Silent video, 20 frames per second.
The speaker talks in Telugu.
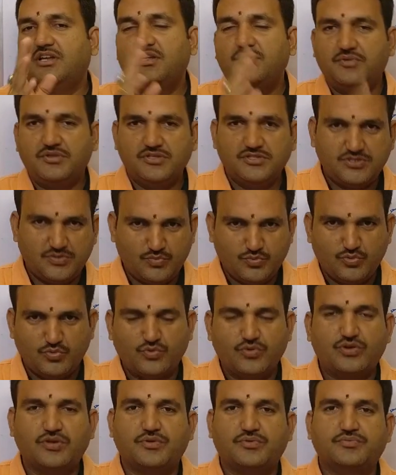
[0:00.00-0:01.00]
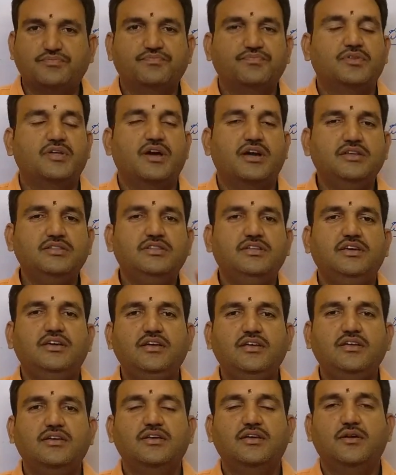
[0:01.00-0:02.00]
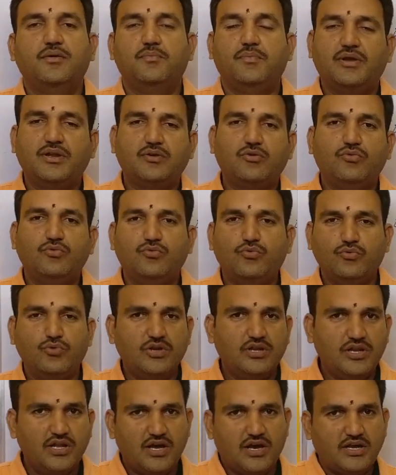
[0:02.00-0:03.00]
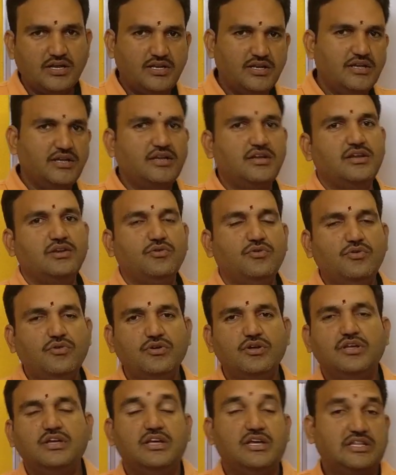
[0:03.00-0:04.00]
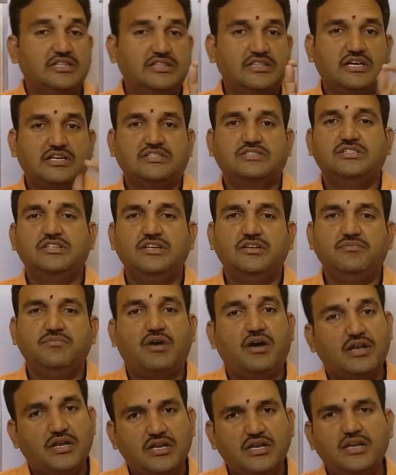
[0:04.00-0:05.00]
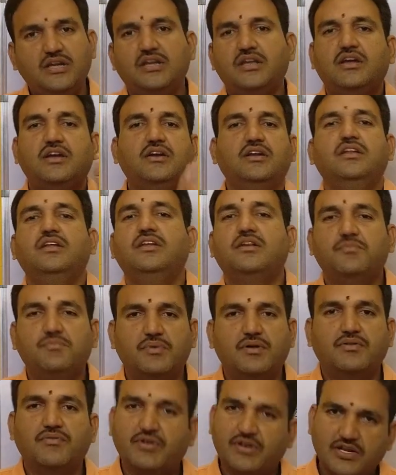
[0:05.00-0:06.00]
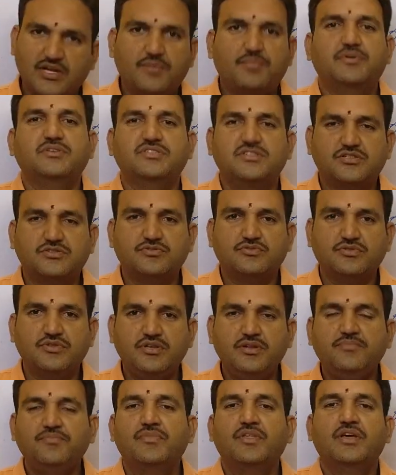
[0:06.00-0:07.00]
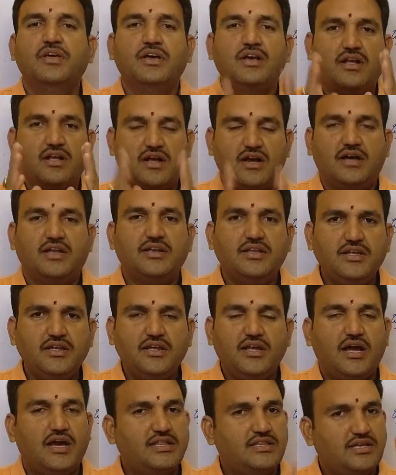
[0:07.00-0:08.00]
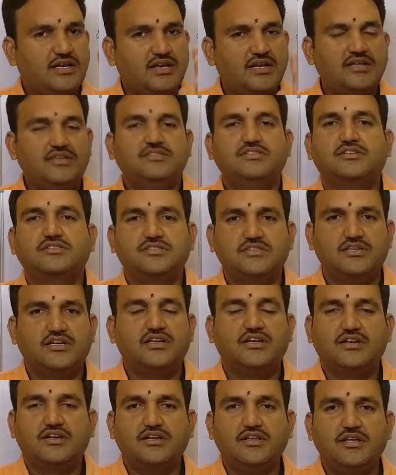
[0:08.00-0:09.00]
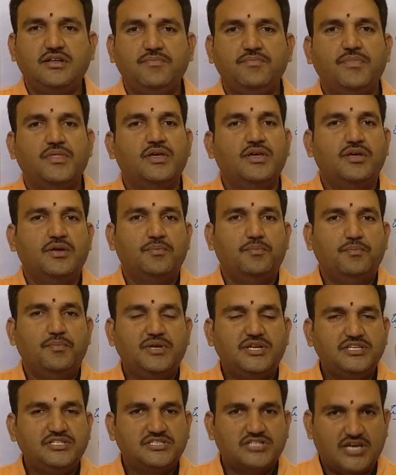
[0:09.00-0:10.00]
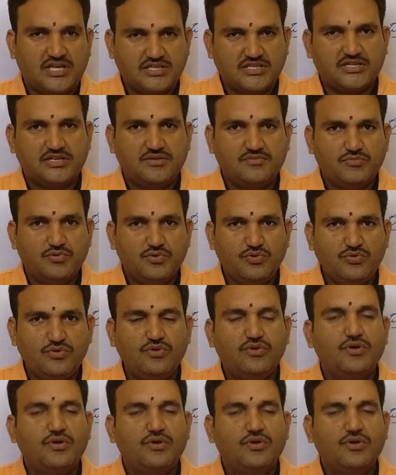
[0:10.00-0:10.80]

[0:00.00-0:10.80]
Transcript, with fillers: చాలామంది చెప్తూ ఉంటారు అయితే మనకు ఉన్న అన్నింటిలో దక్షిణం అన్నిటికంటే నంబర్ వన్గా పనిచేస్తుంది కానీ అది ఎట్లా చెక్ చేయాలంటే మీ జాతకంలో